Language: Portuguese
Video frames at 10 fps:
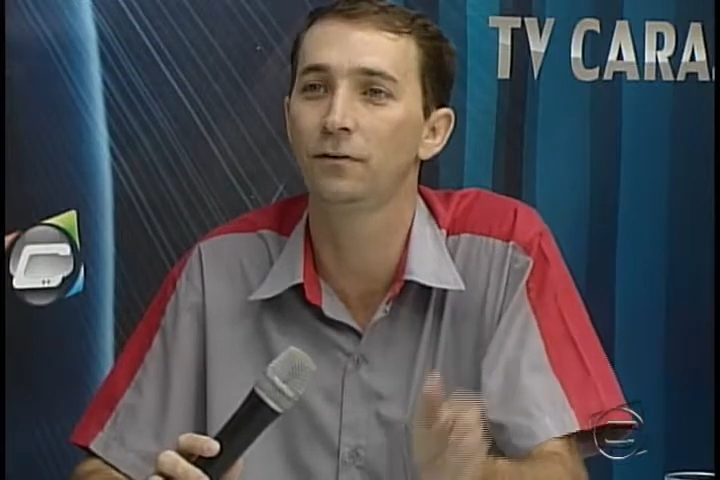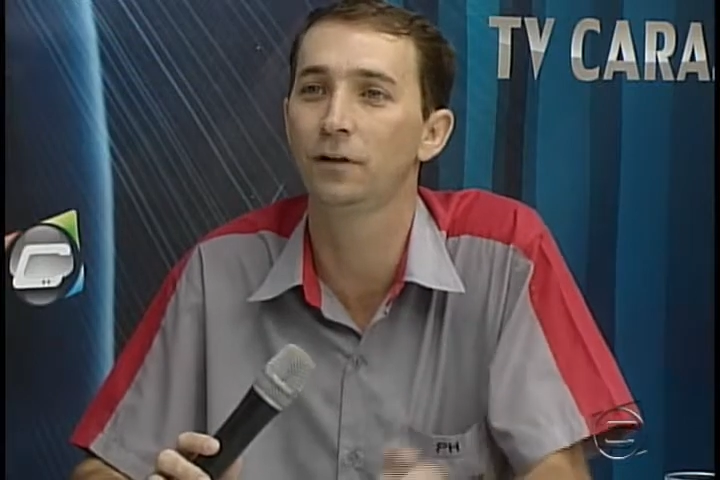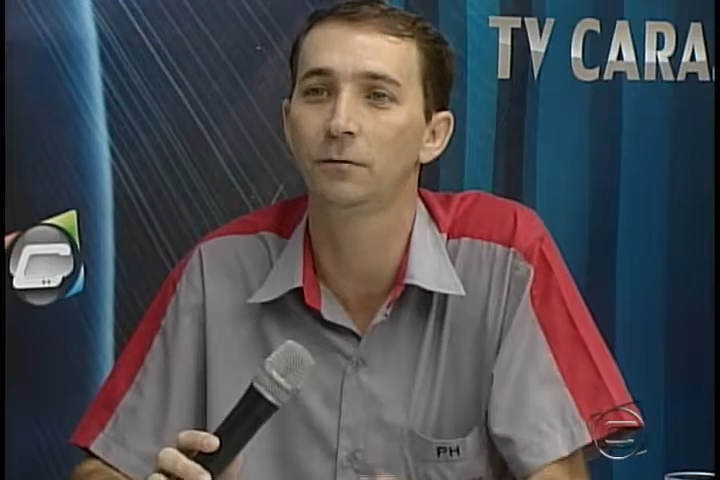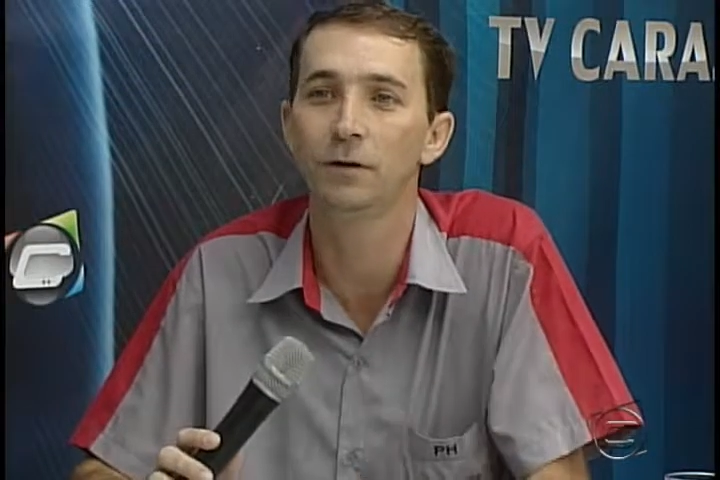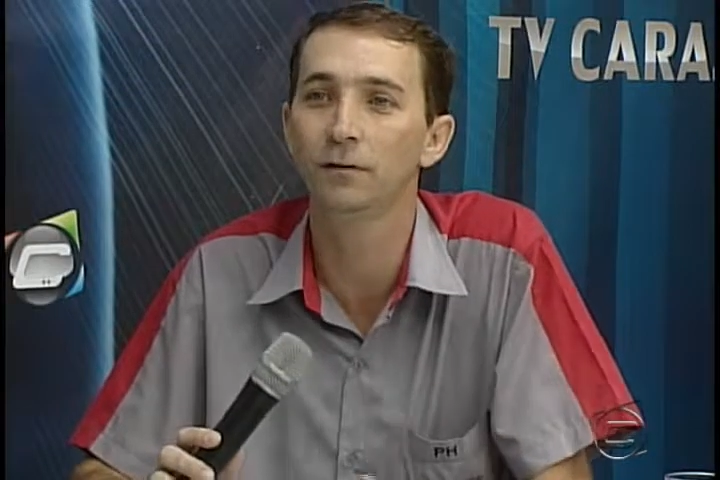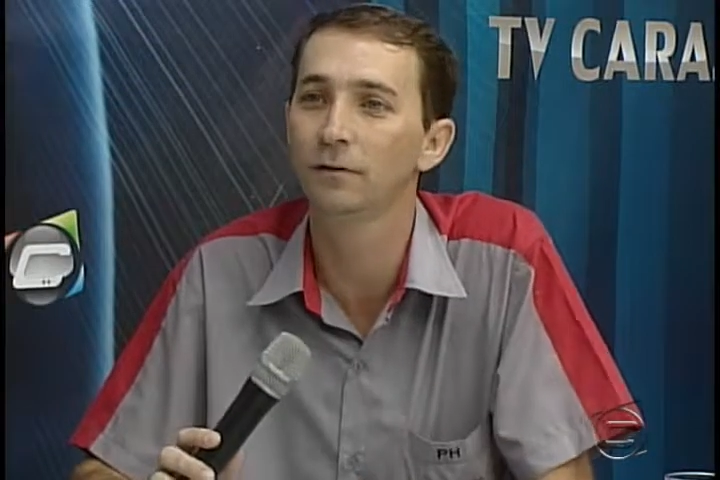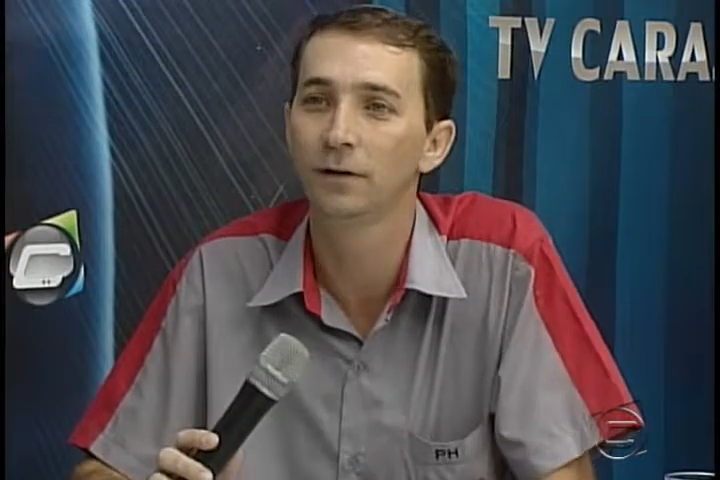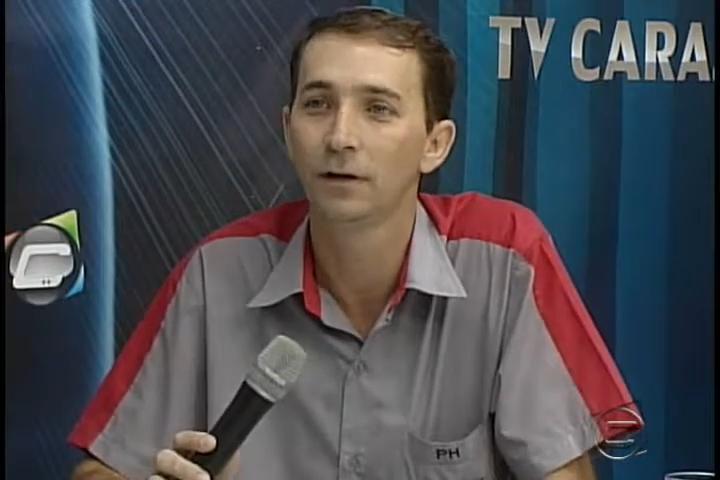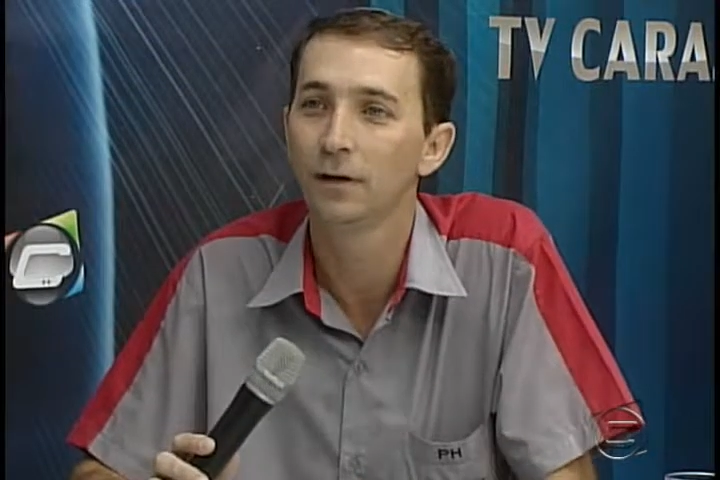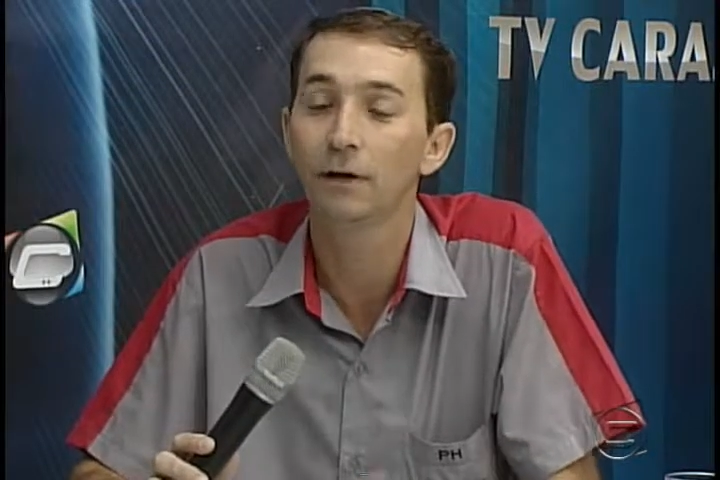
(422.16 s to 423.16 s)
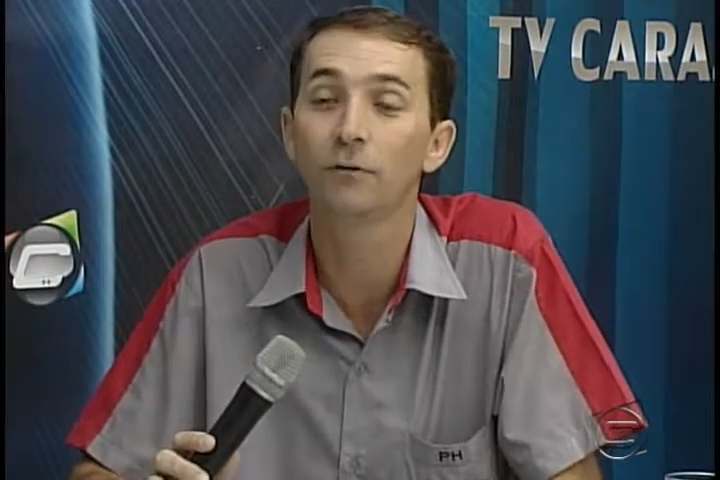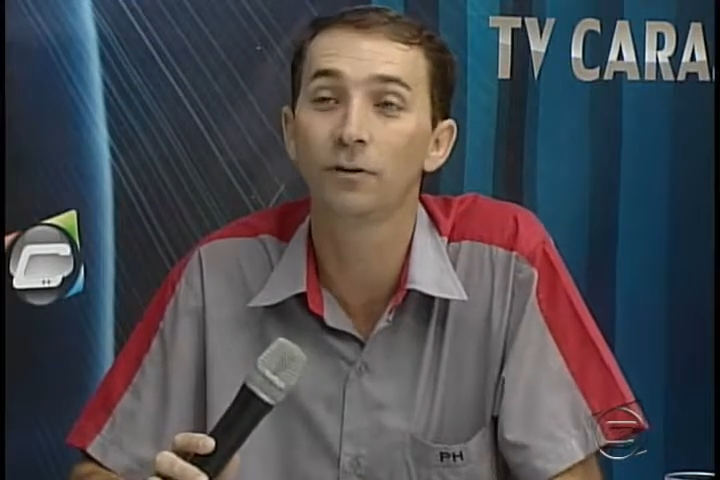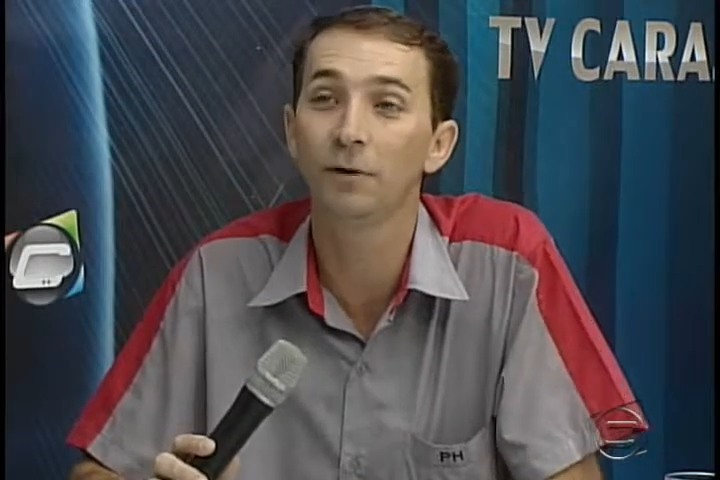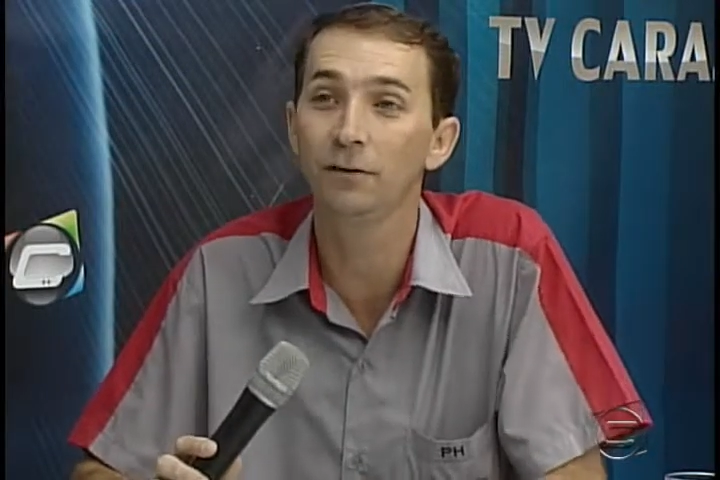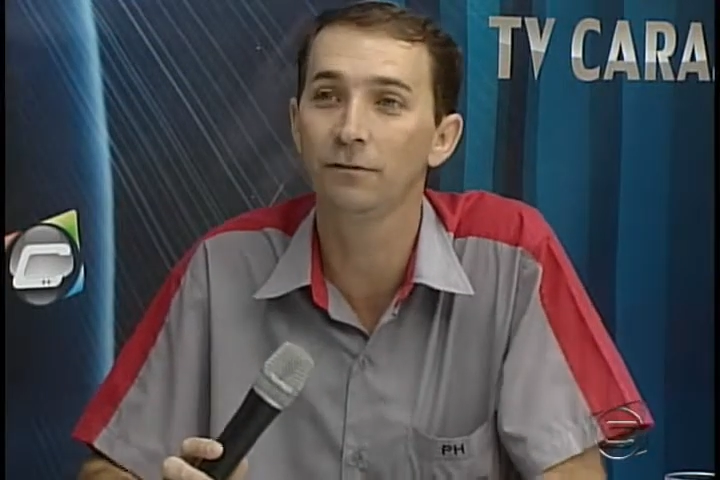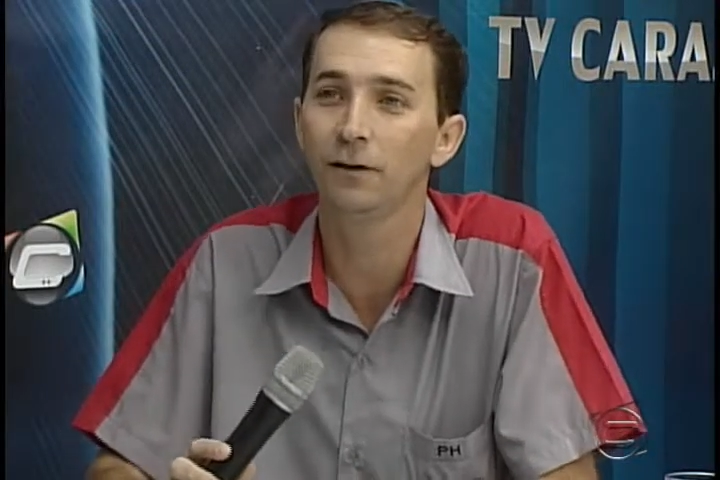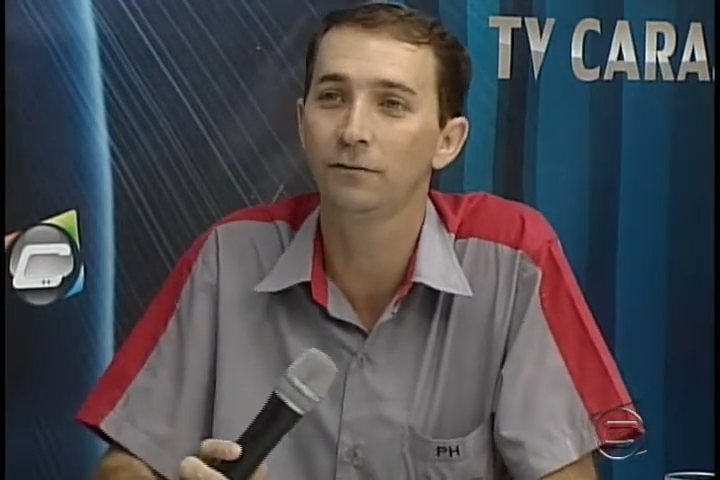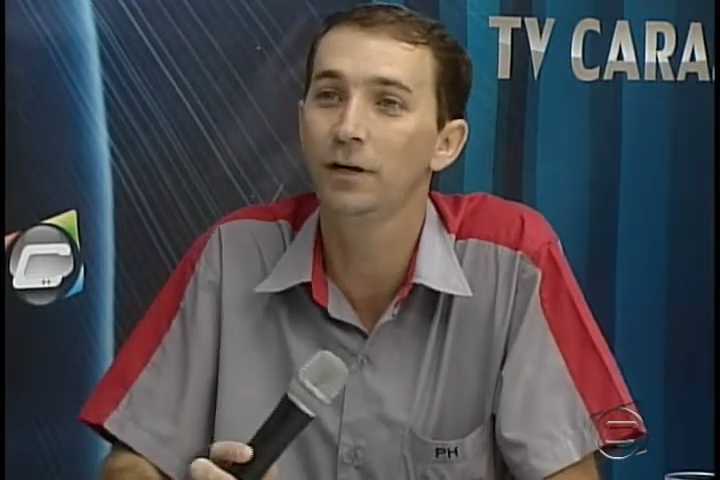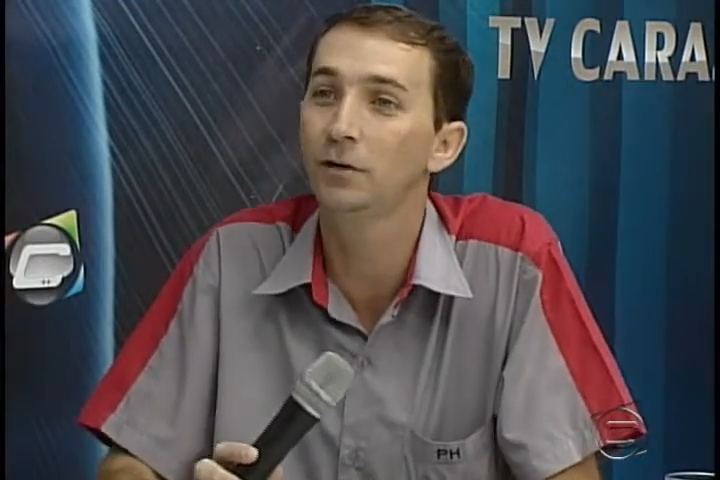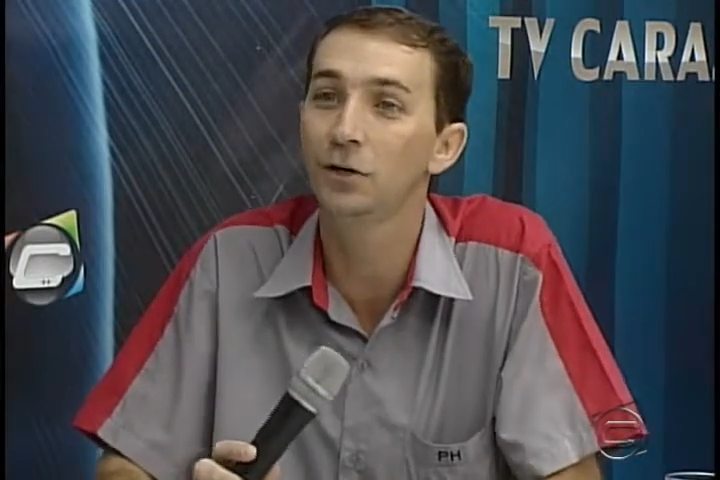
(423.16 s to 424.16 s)
60 né? meses, é. é a coisa mais
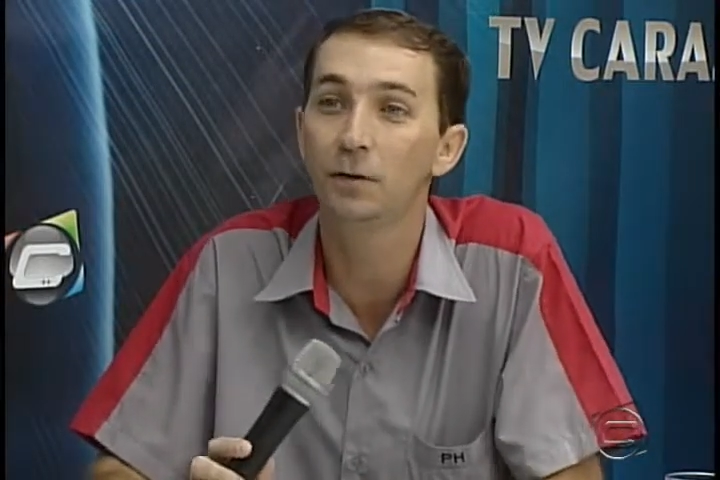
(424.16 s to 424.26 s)
fácil, né?